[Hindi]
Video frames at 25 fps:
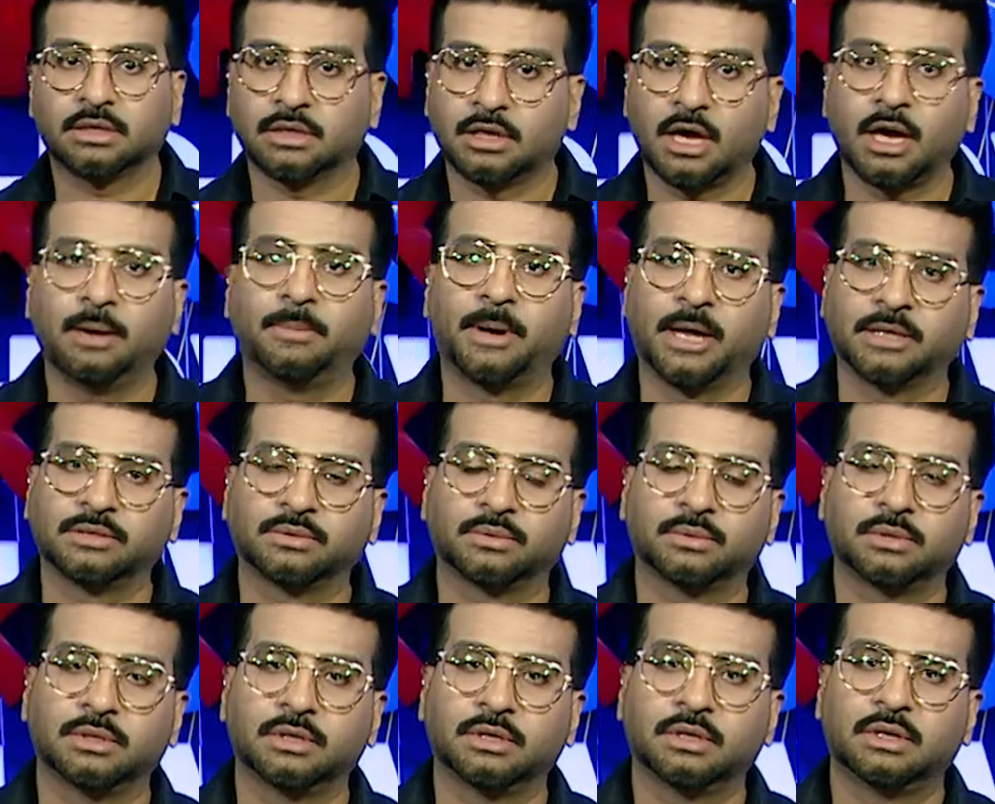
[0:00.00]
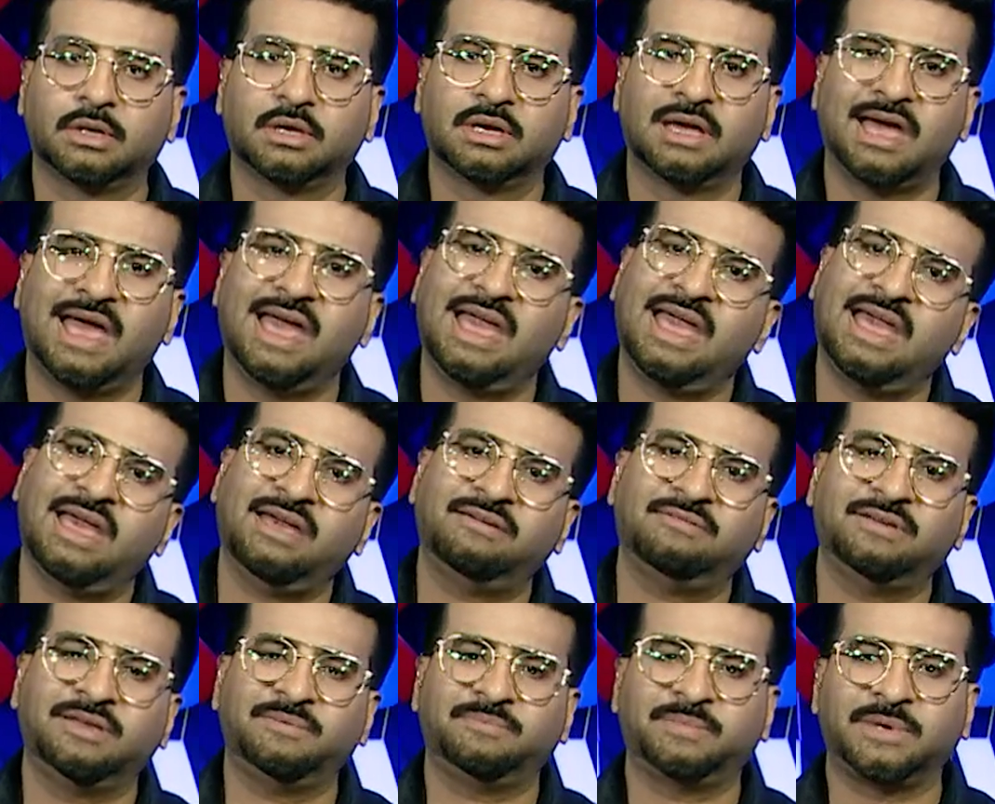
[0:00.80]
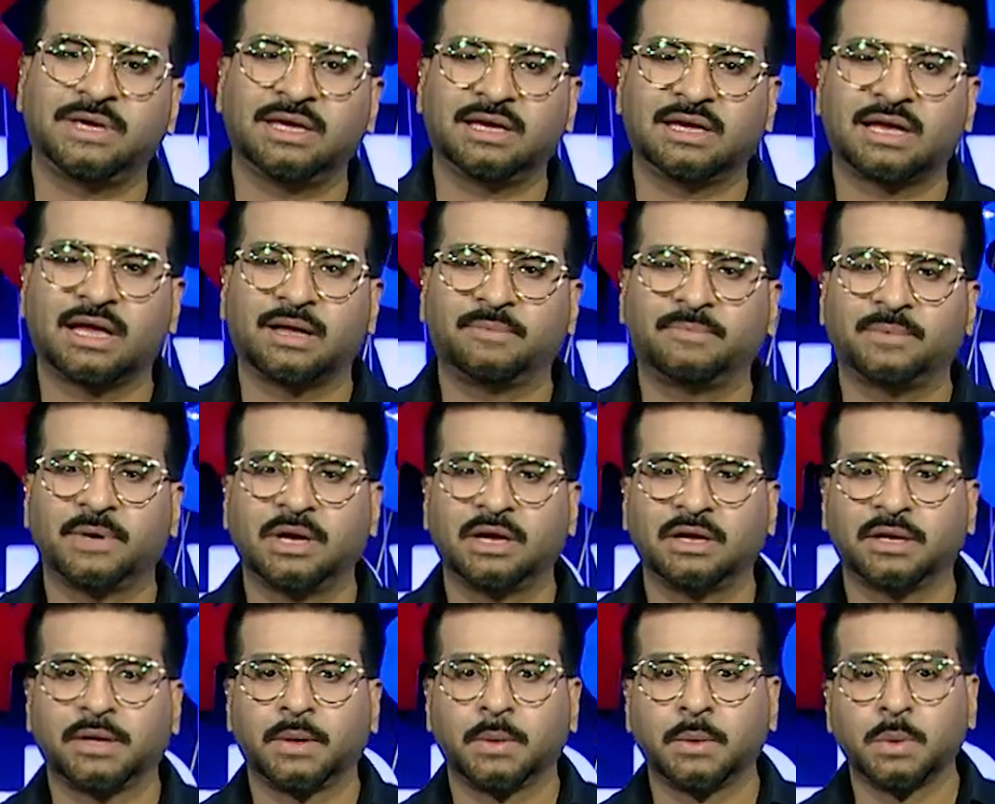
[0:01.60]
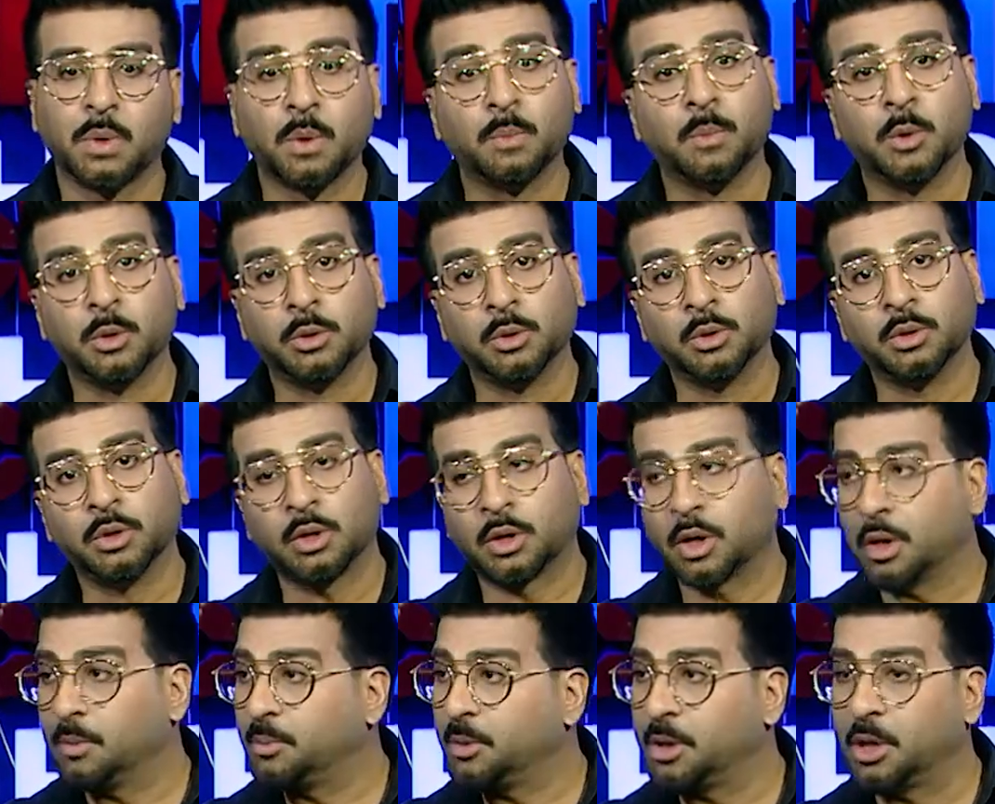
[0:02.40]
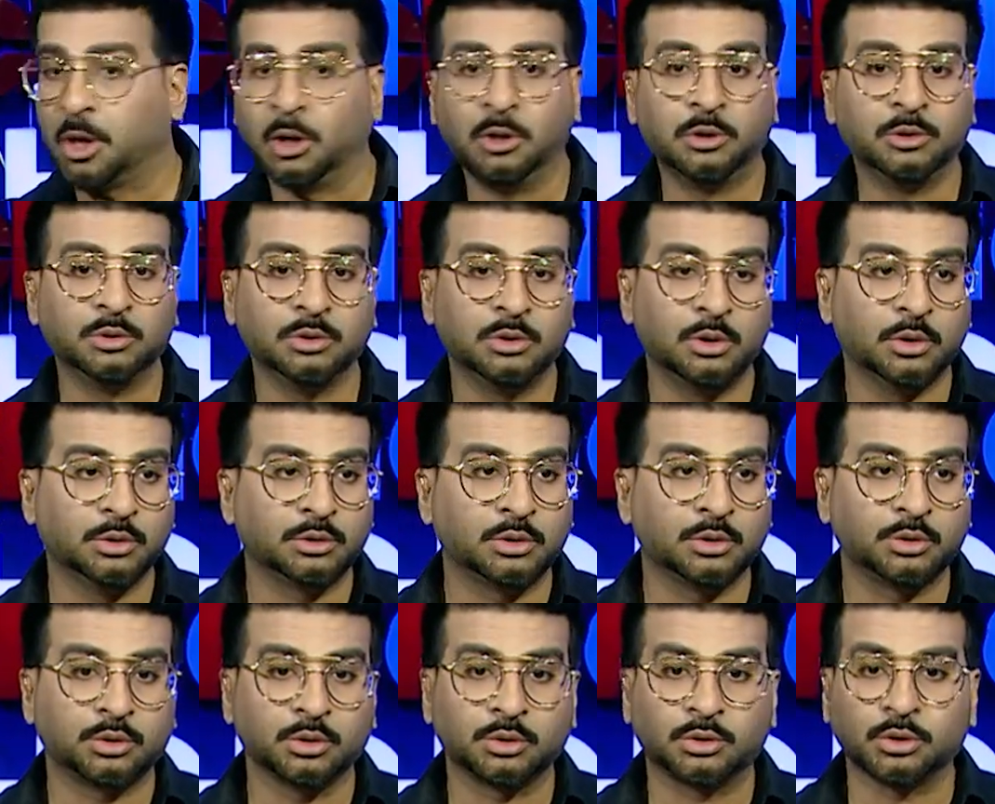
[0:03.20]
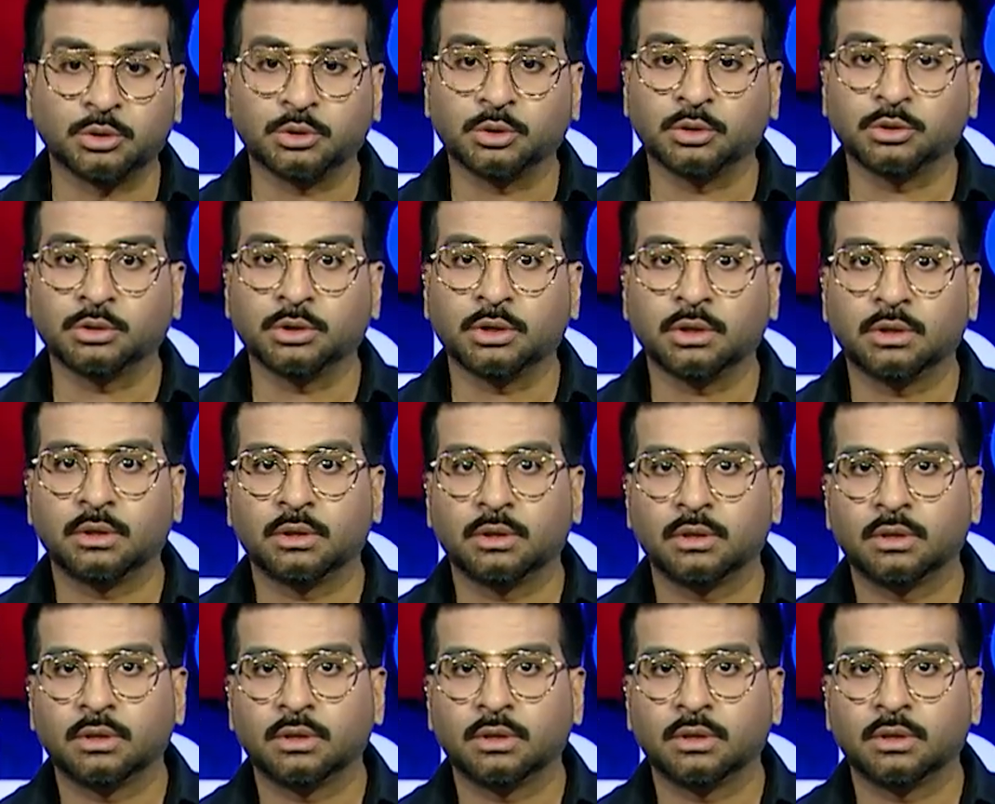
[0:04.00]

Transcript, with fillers: क्या बात है मैं फेंका फाकी इनको मैंने का नहीं लेते